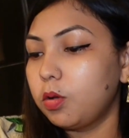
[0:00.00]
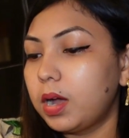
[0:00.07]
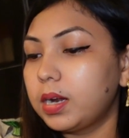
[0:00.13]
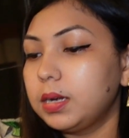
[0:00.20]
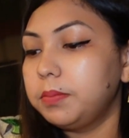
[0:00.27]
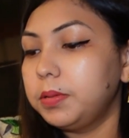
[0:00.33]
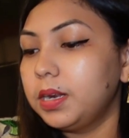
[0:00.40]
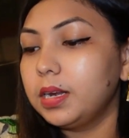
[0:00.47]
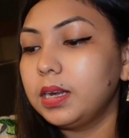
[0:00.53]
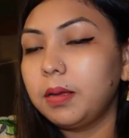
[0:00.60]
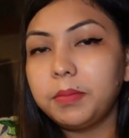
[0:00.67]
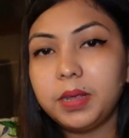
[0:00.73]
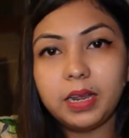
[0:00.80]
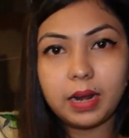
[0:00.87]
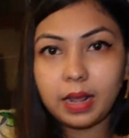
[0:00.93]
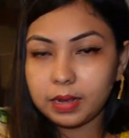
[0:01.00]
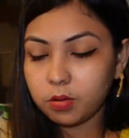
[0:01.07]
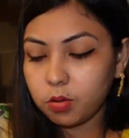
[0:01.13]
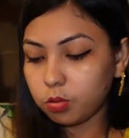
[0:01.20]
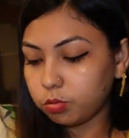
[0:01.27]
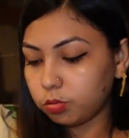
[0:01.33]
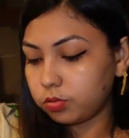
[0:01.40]
আখনি বিরিয়ানি আমি এর আগে
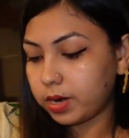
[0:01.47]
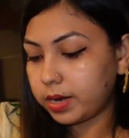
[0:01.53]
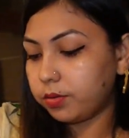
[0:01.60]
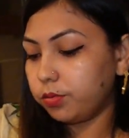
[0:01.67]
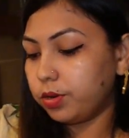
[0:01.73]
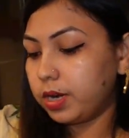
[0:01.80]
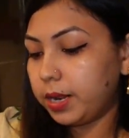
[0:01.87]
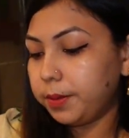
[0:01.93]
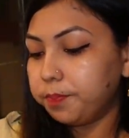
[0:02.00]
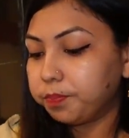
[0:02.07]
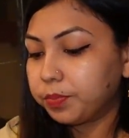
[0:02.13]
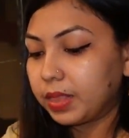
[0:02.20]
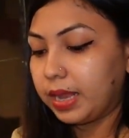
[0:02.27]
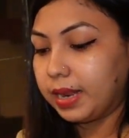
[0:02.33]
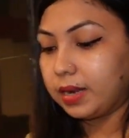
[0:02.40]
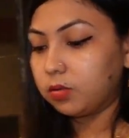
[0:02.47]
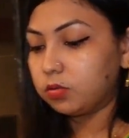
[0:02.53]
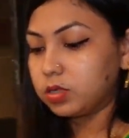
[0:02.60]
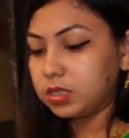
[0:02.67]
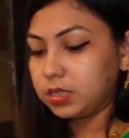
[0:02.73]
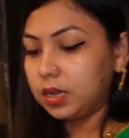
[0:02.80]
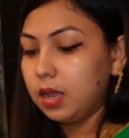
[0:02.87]
কখনো ট্রাই করি নাই এটা
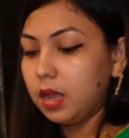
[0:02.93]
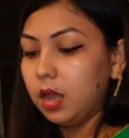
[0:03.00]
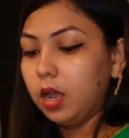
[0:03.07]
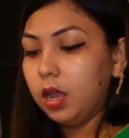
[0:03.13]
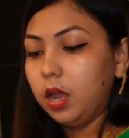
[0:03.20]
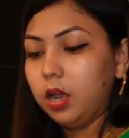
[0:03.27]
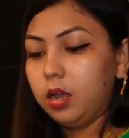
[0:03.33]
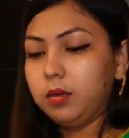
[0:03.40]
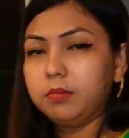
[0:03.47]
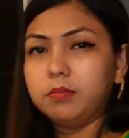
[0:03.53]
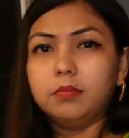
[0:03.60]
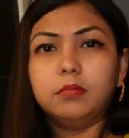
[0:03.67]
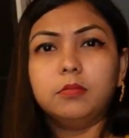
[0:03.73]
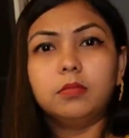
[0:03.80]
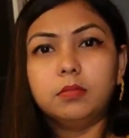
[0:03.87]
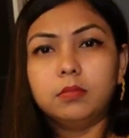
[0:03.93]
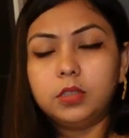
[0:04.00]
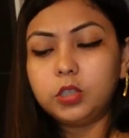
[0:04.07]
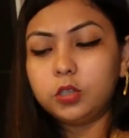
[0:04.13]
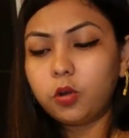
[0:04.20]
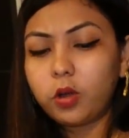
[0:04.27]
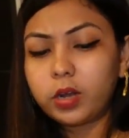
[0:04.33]
হচ্ছে
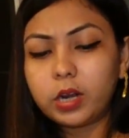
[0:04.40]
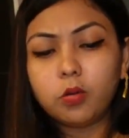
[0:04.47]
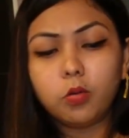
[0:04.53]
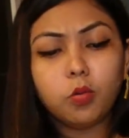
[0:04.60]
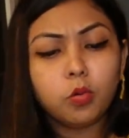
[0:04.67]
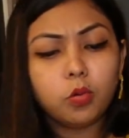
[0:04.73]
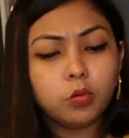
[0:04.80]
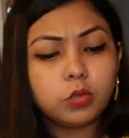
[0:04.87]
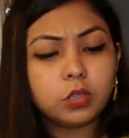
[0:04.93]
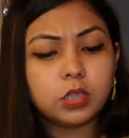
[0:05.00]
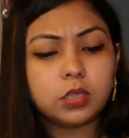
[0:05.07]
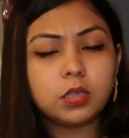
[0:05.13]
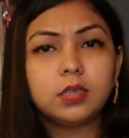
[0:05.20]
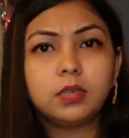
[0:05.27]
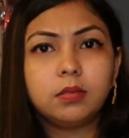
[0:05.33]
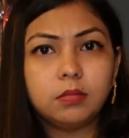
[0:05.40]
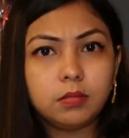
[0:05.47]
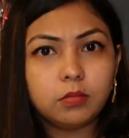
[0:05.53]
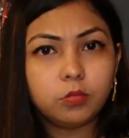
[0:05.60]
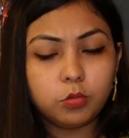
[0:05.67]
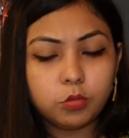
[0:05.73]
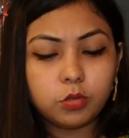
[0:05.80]
চিরগঙ্গের উরুষ
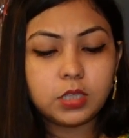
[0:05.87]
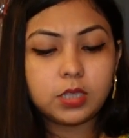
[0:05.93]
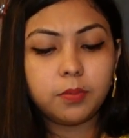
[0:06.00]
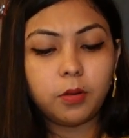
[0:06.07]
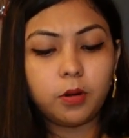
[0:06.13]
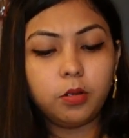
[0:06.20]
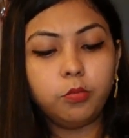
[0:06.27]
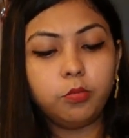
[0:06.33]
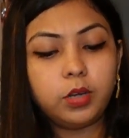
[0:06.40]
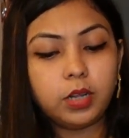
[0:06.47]
উরুষ যে বলে